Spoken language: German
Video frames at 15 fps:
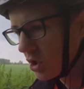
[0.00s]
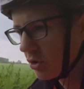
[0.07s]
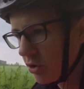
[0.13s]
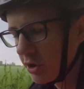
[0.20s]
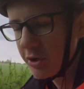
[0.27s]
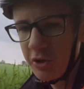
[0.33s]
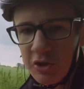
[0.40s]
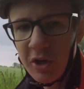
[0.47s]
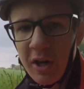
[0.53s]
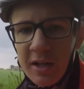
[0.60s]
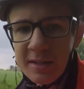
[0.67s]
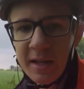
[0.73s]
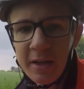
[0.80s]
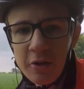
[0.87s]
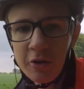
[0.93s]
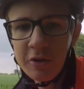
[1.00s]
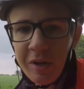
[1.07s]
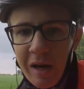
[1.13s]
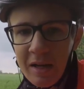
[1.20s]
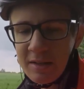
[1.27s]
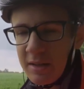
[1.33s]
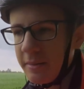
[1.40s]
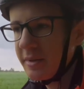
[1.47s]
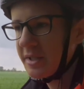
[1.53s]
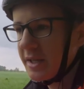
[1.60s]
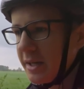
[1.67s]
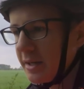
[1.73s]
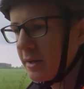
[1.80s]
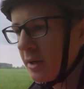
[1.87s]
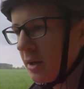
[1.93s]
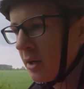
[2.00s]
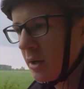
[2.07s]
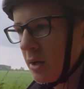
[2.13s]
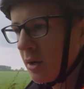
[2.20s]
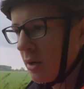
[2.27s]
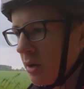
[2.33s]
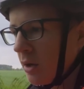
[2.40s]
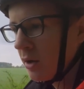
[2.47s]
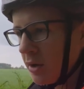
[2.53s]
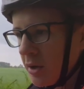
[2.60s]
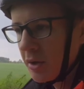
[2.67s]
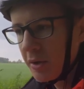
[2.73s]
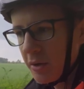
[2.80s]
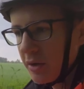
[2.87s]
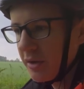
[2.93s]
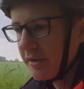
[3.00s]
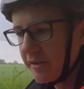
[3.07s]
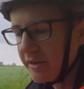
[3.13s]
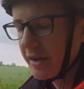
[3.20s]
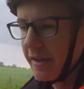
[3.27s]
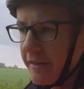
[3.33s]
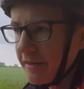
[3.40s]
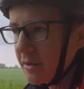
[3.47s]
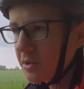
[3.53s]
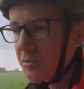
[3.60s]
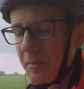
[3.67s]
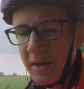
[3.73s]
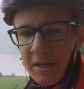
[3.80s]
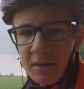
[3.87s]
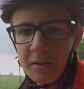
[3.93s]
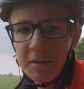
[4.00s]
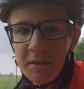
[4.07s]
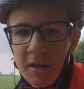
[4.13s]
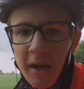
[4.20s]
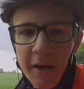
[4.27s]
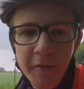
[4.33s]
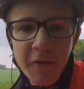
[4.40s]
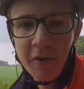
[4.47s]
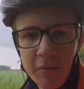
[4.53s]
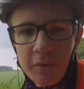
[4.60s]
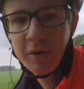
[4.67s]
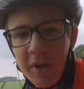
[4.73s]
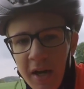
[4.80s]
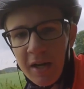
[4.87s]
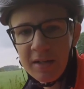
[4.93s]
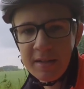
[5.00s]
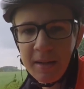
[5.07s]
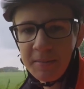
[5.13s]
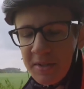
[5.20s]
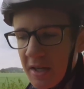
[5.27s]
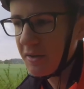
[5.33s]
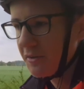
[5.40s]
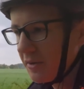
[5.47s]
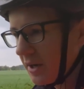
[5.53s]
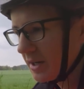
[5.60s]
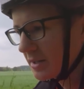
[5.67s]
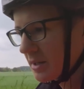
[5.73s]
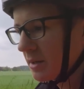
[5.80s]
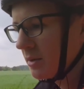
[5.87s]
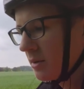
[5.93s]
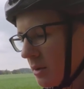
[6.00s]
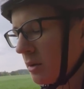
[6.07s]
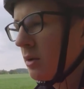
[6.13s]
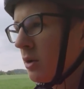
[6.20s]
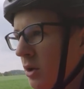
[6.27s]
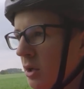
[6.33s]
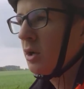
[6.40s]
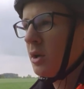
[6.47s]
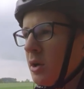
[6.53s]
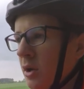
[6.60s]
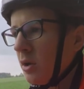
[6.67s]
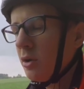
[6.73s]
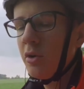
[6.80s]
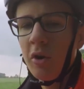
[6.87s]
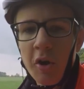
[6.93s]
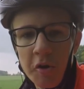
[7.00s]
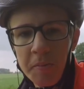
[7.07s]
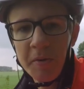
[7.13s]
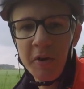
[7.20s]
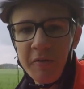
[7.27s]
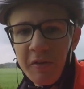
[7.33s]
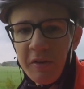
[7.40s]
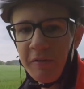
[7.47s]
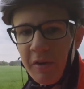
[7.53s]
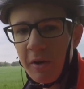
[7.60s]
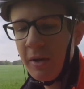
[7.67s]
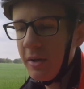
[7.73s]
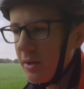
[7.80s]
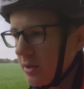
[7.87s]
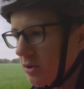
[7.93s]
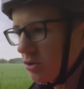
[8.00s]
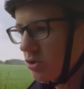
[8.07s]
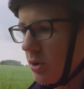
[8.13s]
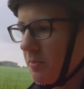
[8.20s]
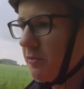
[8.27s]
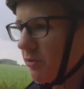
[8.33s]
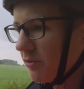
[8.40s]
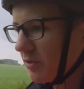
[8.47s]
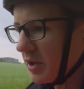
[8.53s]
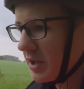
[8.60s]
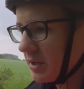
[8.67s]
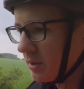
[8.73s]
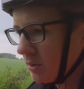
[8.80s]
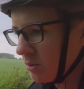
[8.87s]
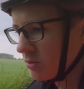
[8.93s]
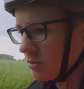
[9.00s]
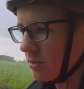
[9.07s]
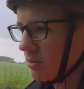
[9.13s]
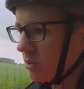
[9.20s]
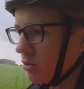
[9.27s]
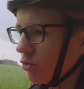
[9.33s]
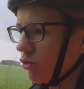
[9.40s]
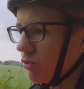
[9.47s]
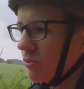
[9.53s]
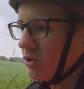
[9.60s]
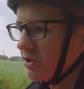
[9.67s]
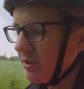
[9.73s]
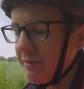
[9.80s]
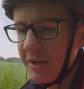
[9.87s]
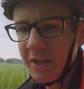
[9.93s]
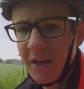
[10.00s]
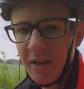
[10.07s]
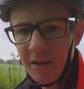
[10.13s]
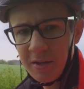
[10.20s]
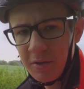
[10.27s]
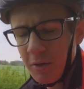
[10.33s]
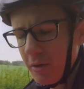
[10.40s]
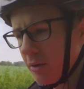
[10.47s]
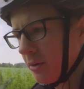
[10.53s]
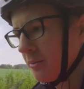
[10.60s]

Könnte schneller sein, könnte langsamer sein. Ist ganz entspannt, einfach nur eine geile Samstagsfahrt. Ja, ich bin auf jeden Fall top zufrieden. Gut motiviert eigentlich noch.